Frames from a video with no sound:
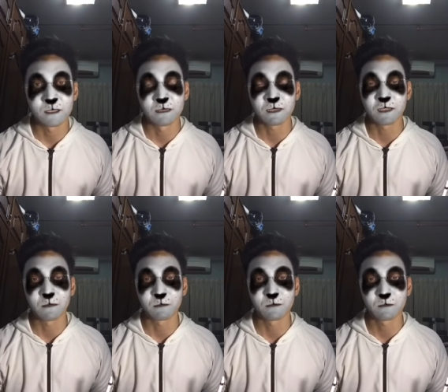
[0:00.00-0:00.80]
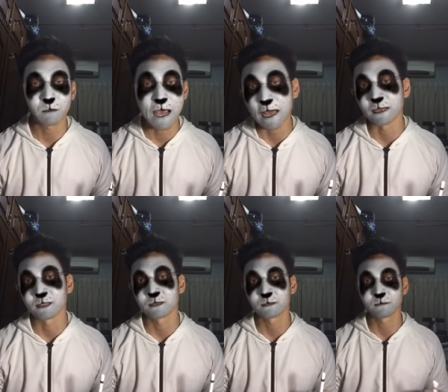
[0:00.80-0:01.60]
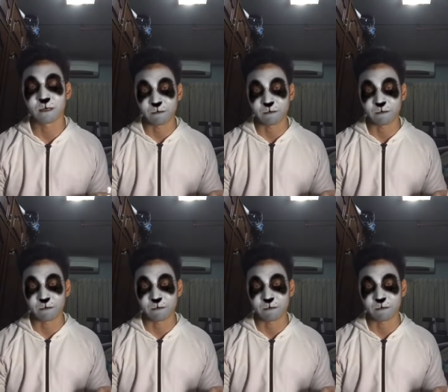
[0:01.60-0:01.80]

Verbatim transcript: ถือว่าสอบผ่านแบบ